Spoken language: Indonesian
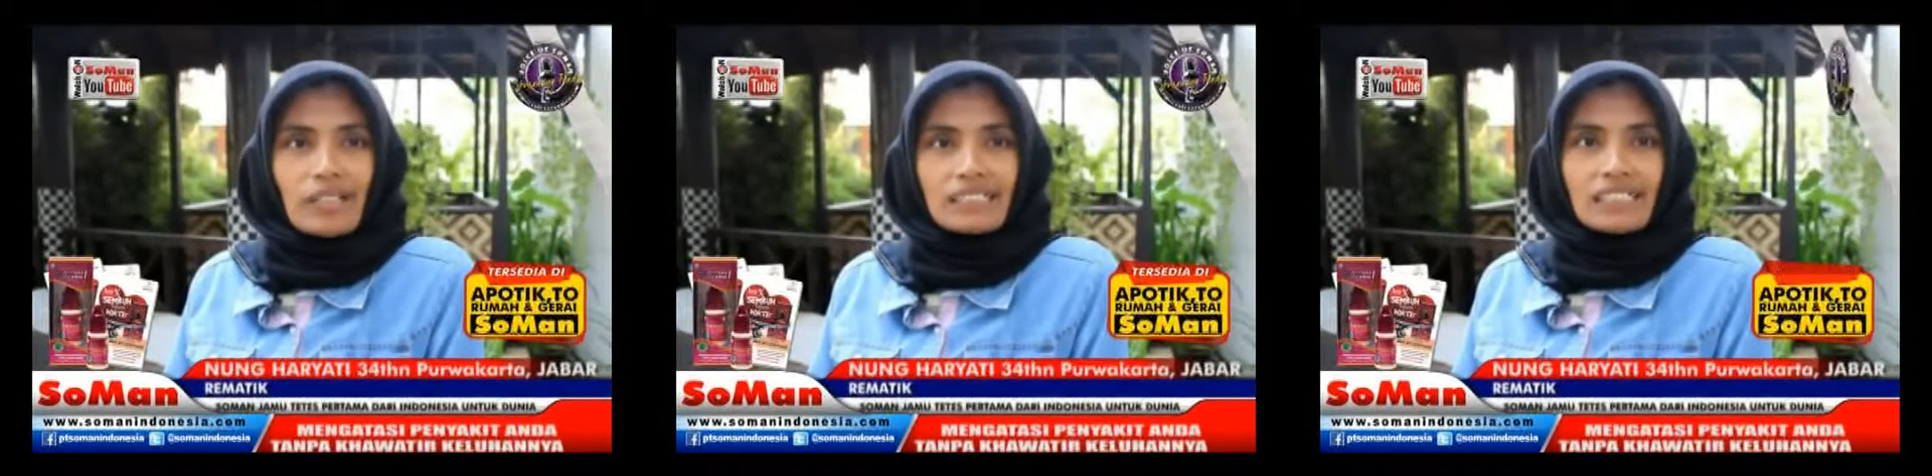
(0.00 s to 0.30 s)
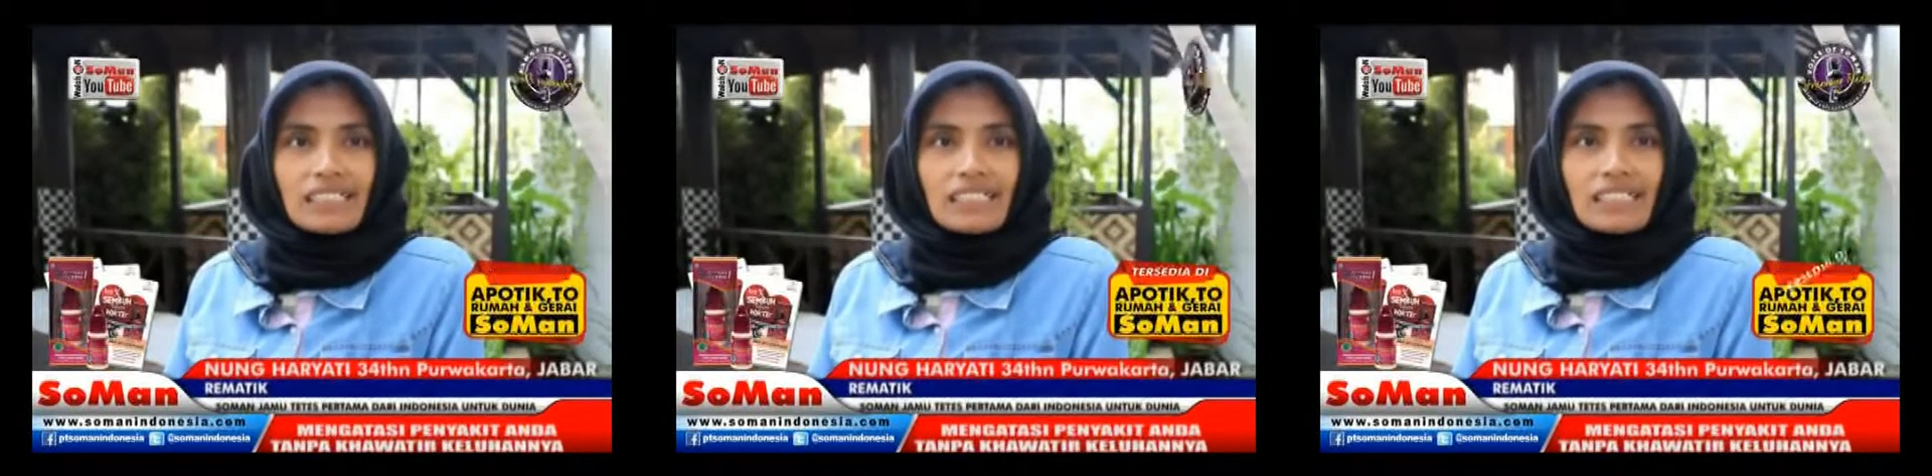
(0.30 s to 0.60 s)

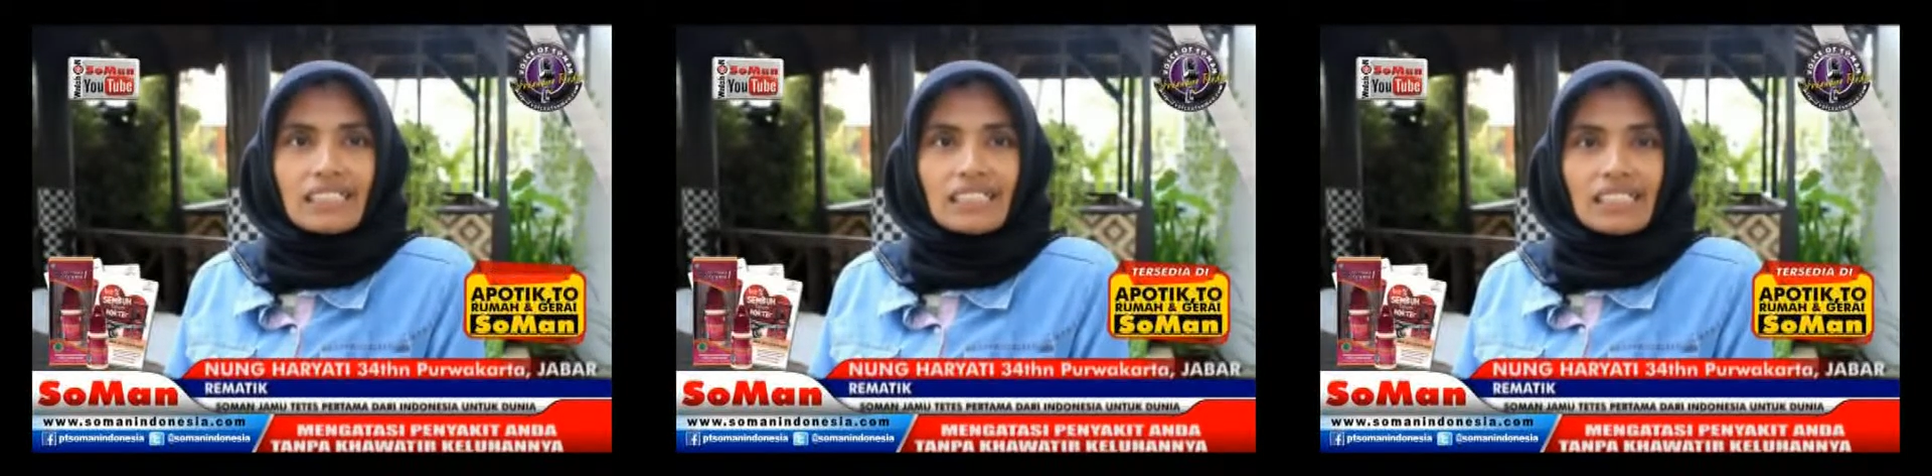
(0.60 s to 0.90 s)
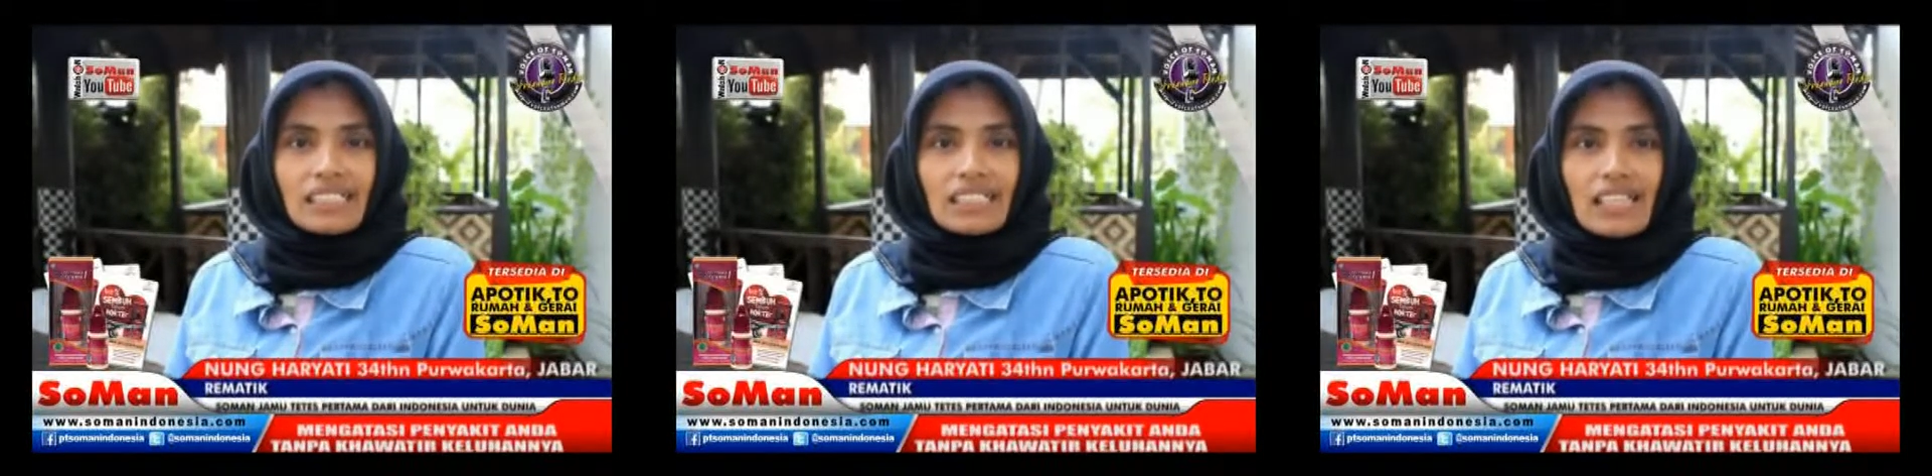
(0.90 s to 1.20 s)
rematik
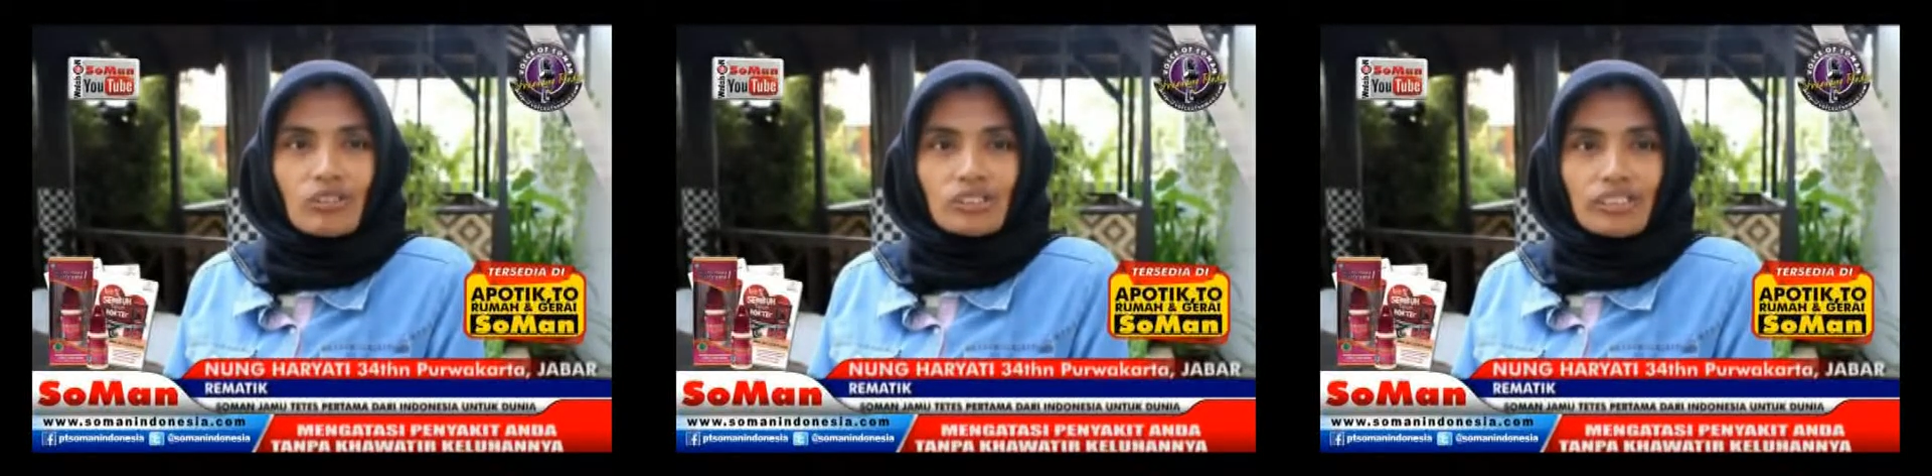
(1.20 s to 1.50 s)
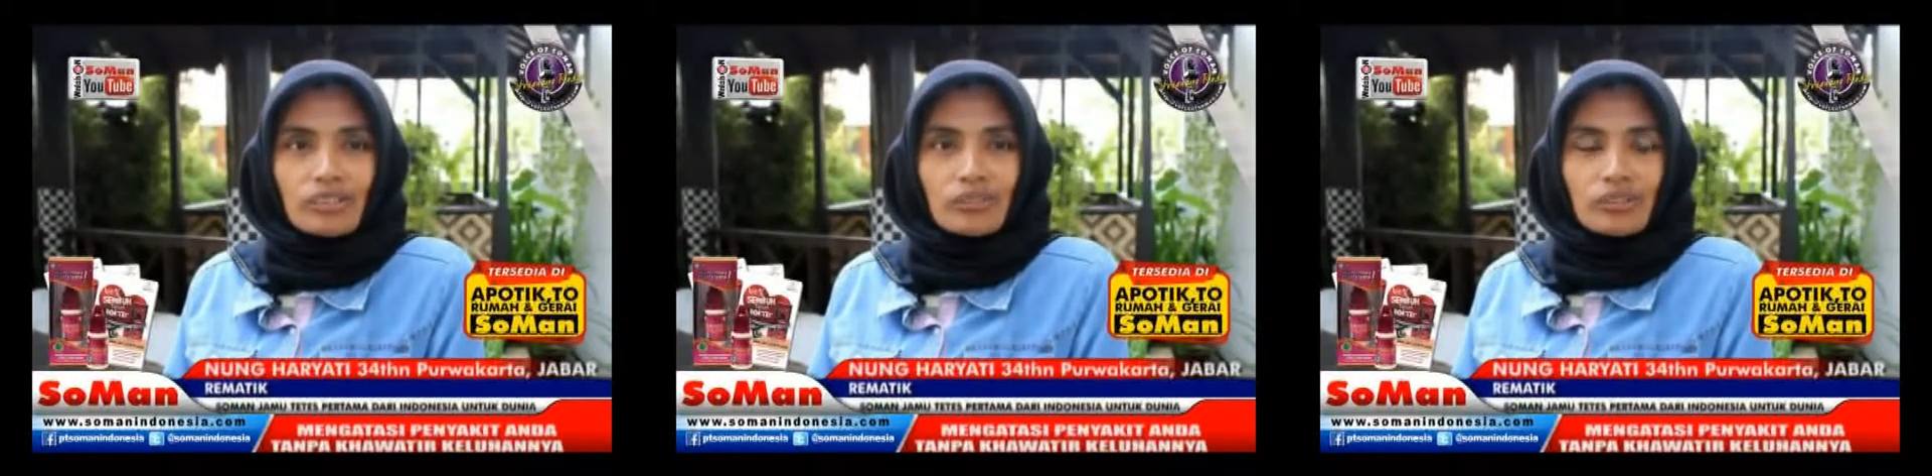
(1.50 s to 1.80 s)

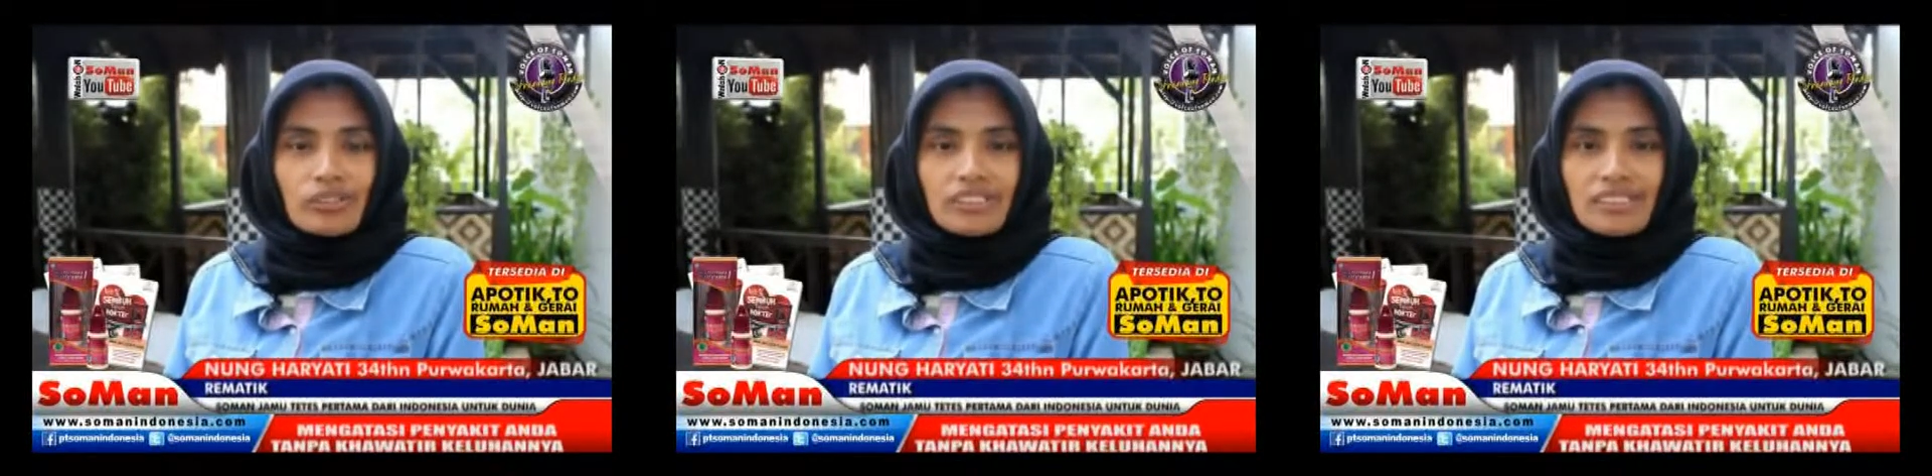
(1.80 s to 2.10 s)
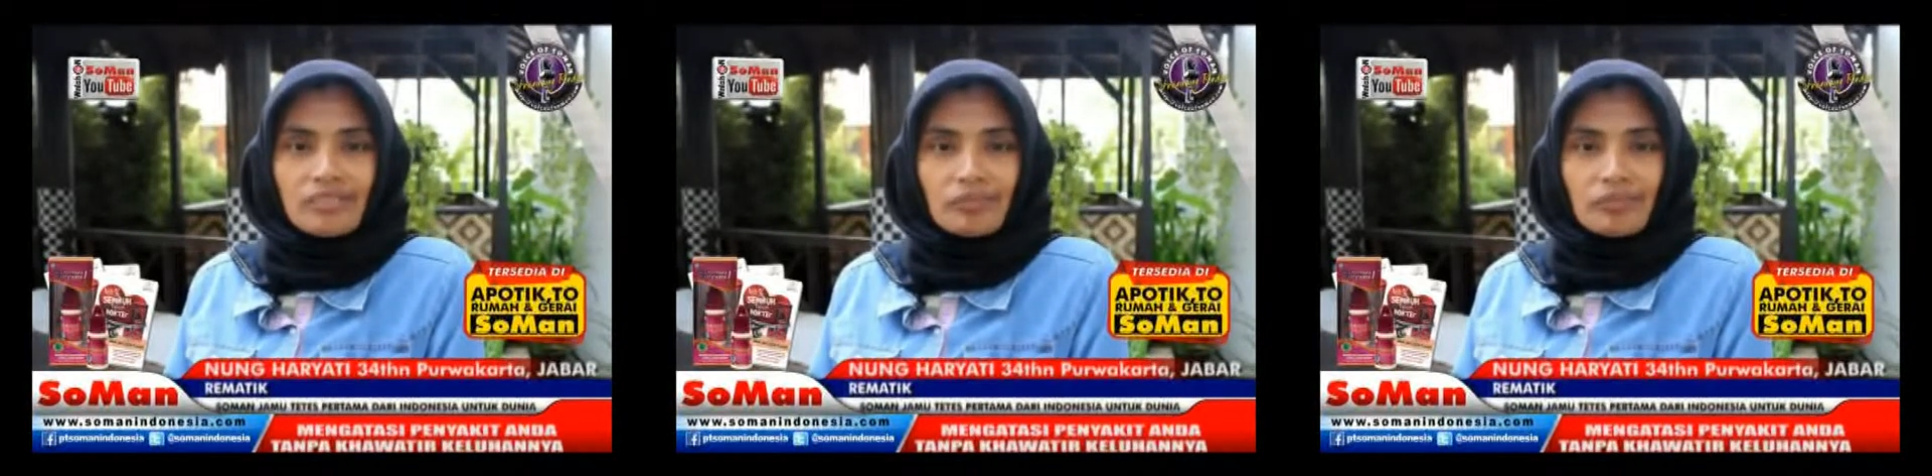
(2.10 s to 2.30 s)
autoimun.